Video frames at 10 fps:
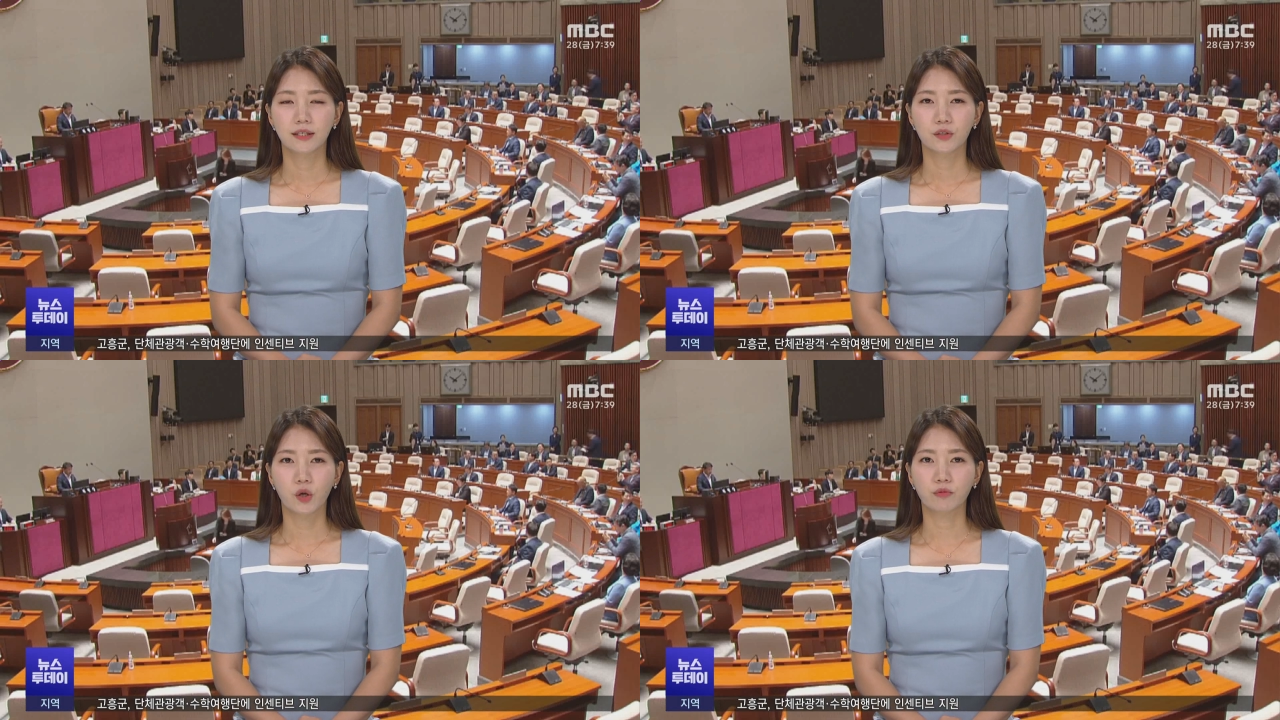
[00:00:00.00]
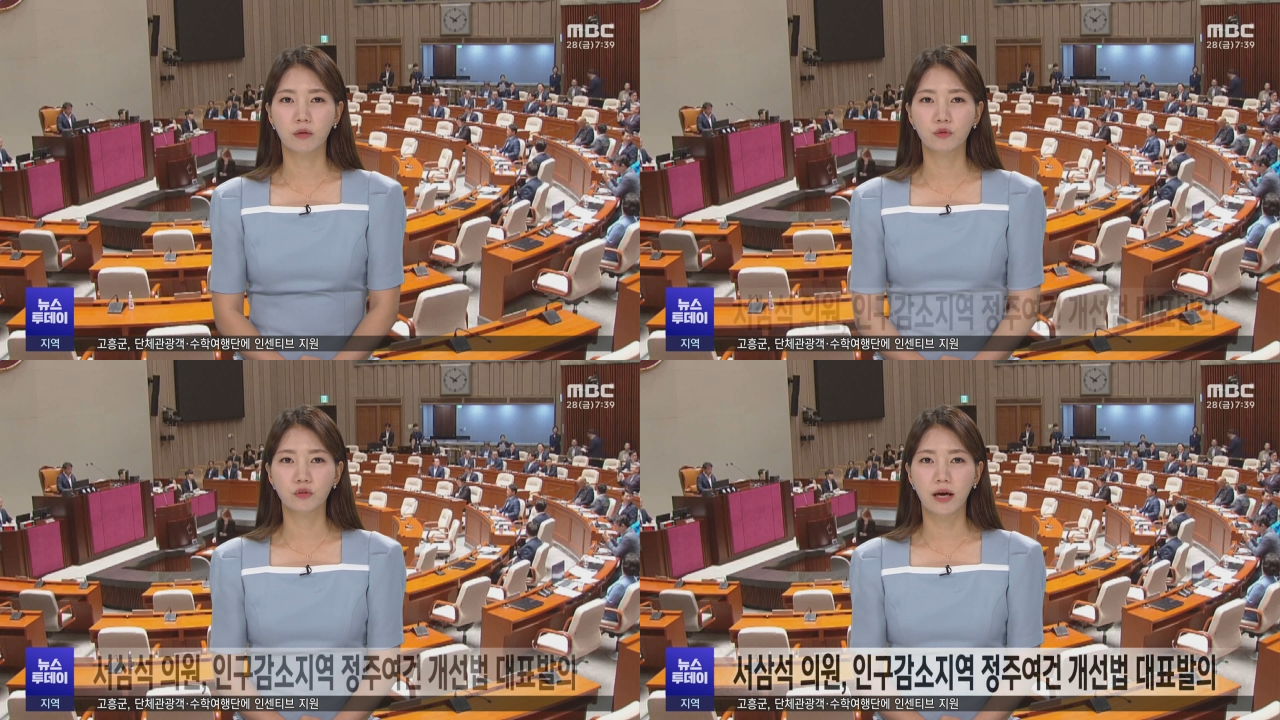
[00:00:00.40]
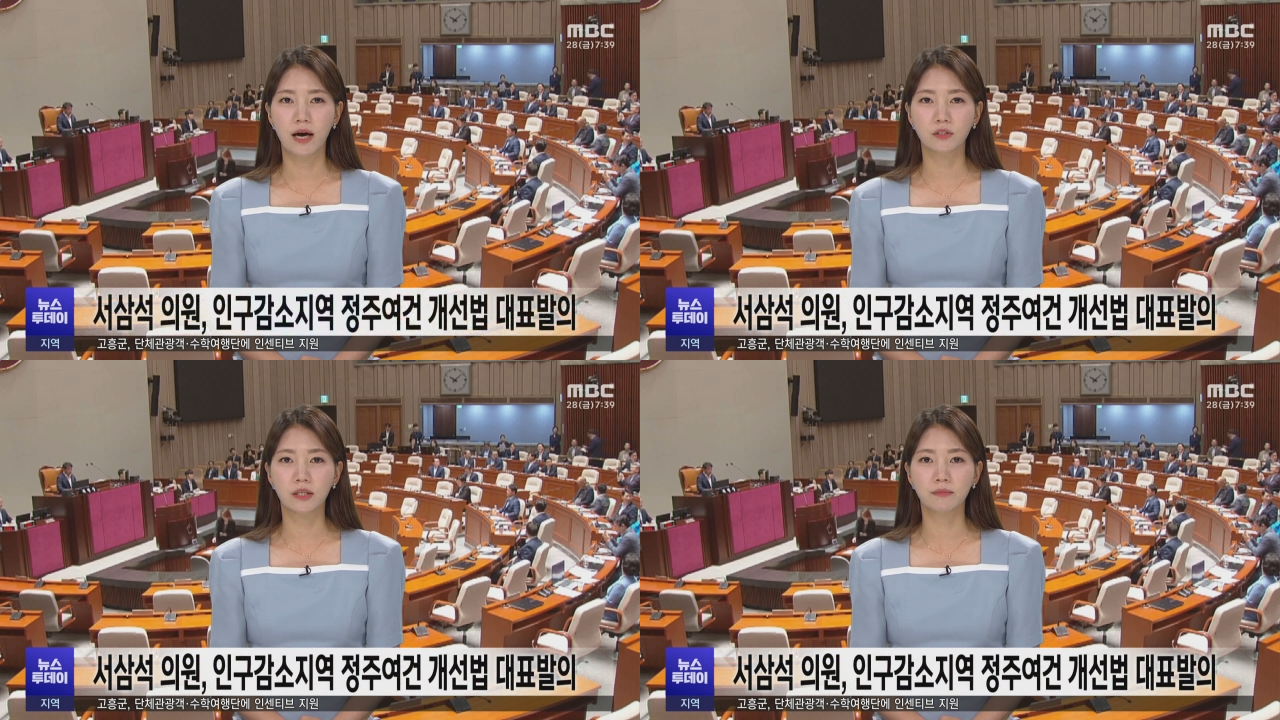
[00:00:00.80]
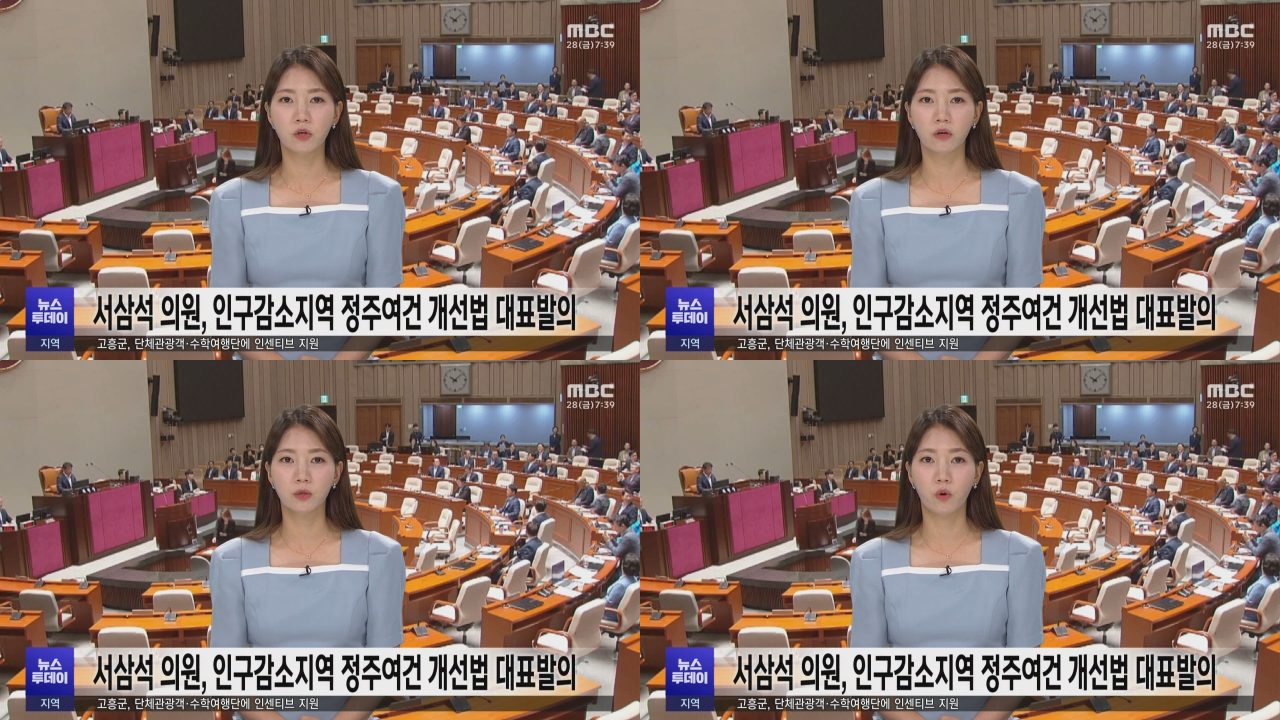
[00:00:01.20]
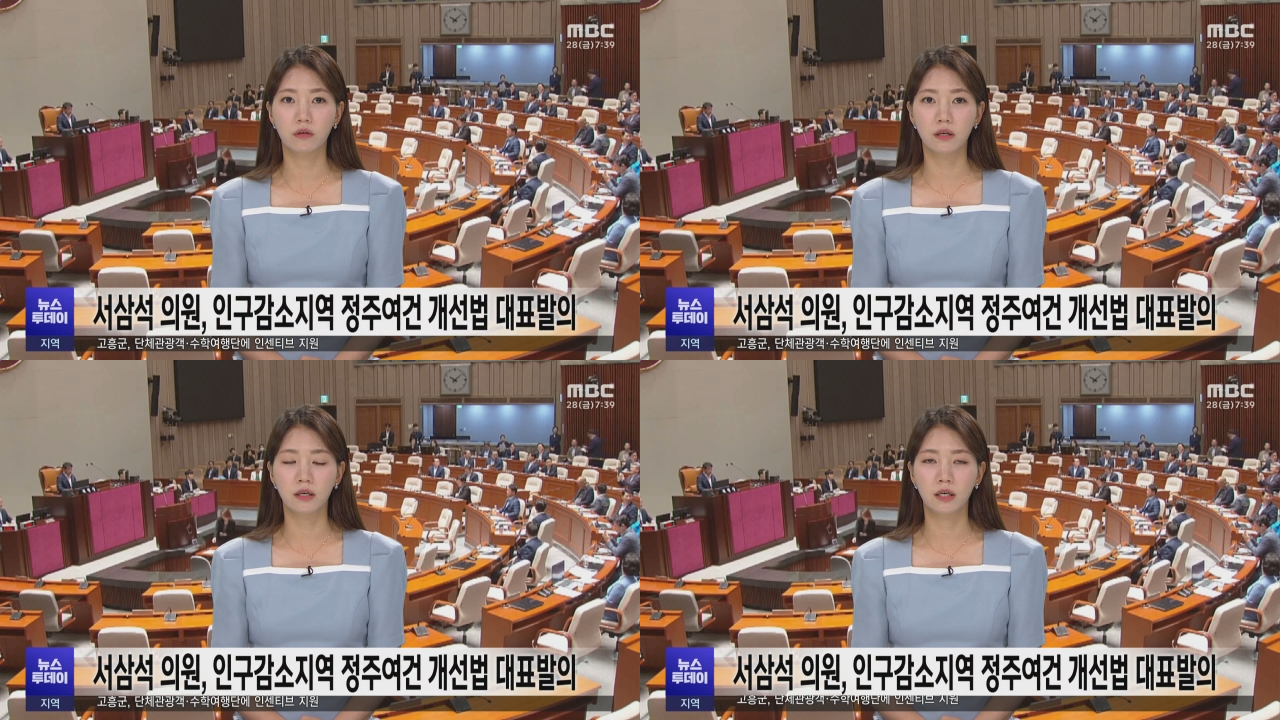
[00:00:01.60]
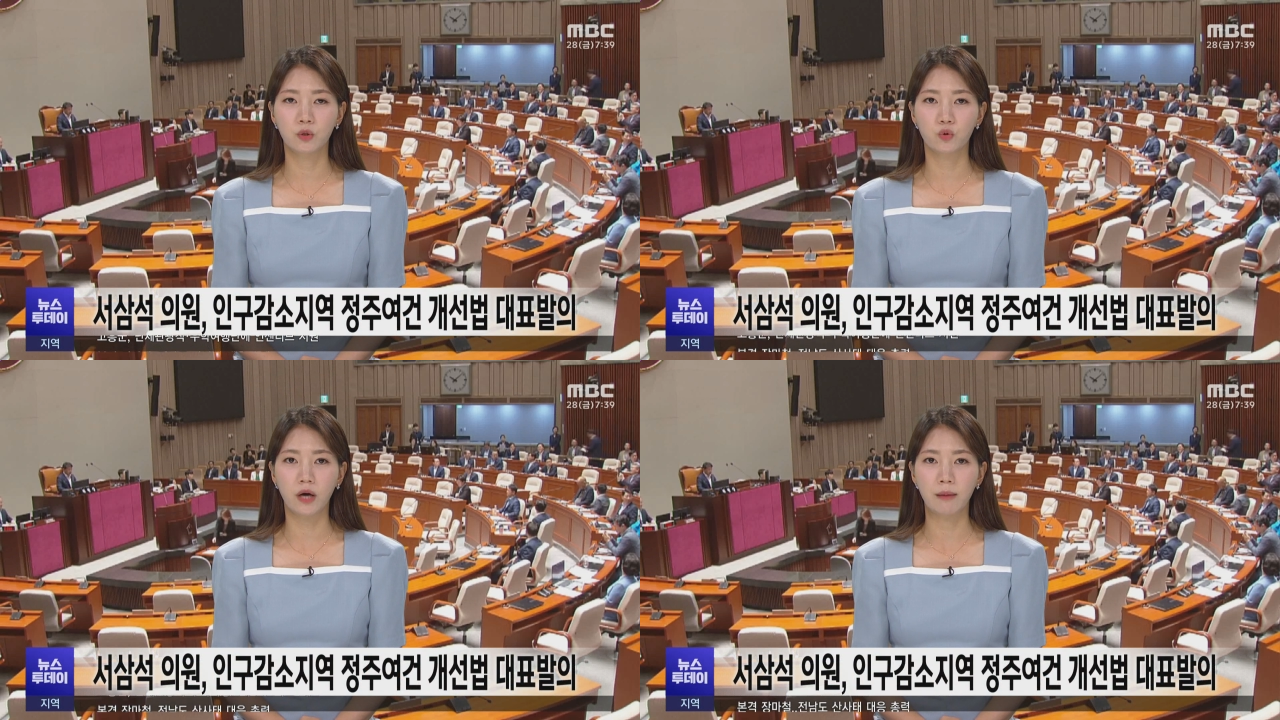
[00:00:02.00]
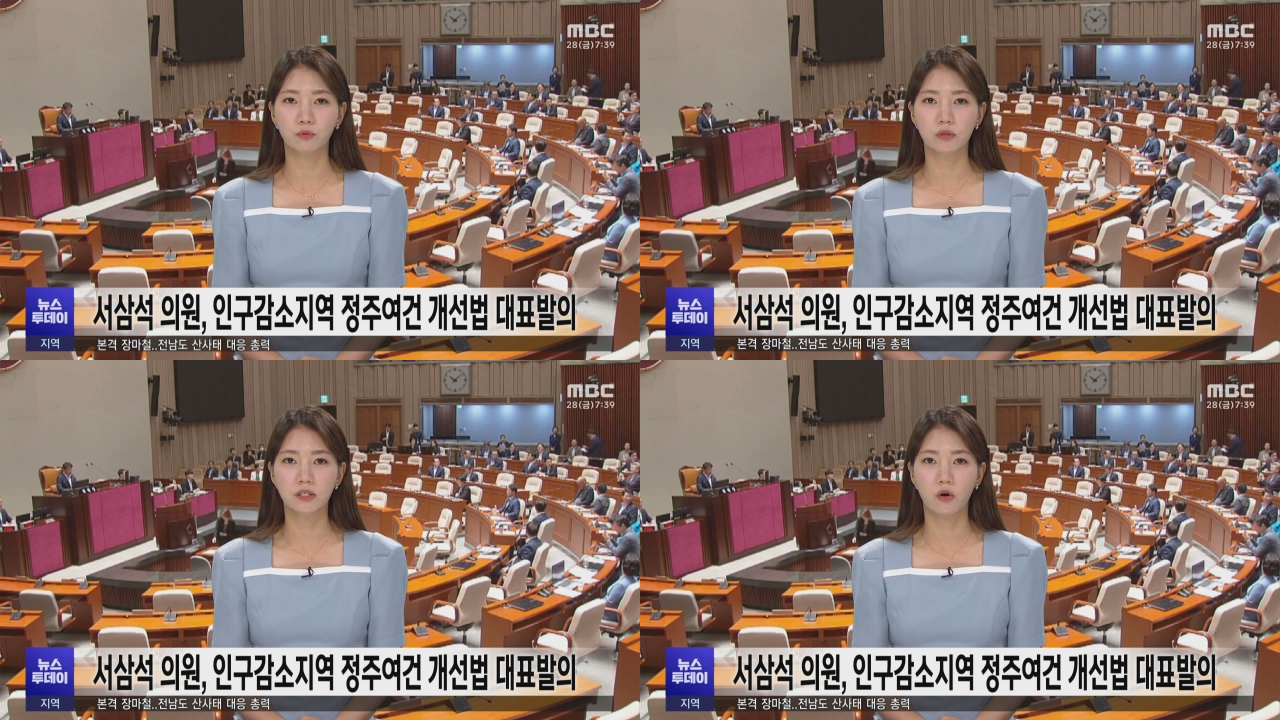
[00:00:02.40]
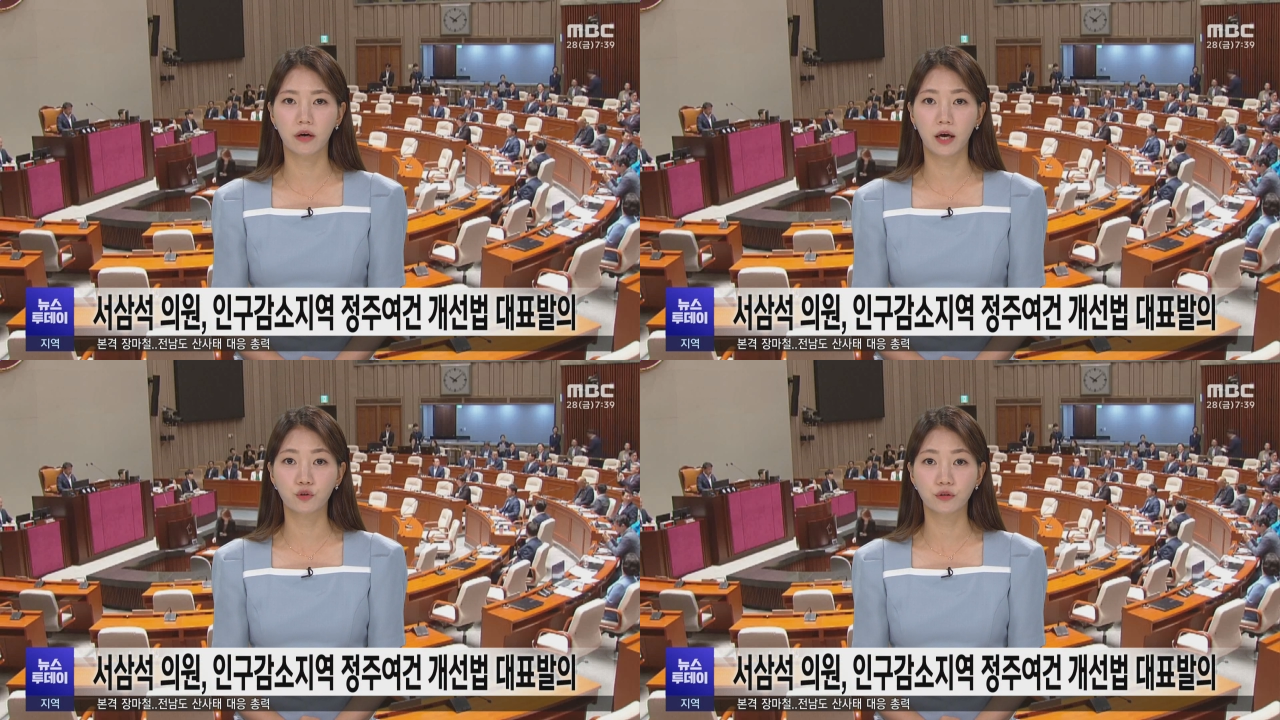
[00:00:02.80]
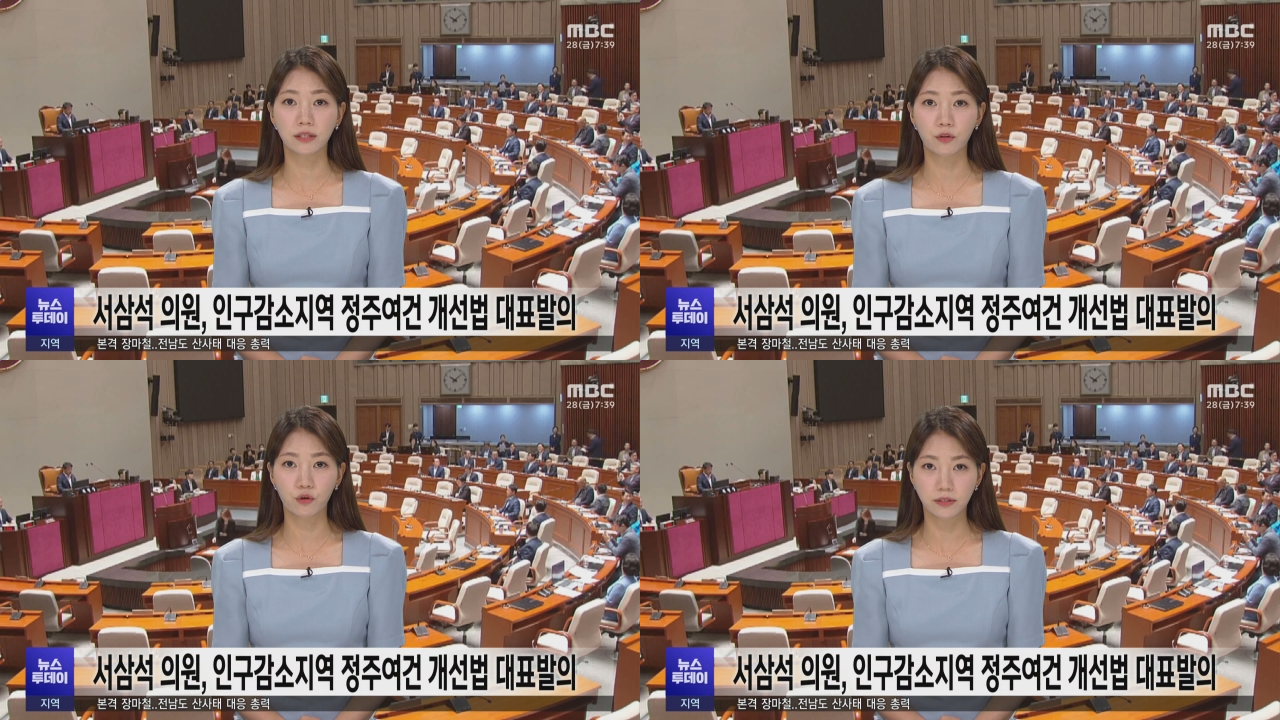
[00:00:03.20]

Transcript: 더불어민주당 서삼석 의원이 인구 감소 지역의 출산율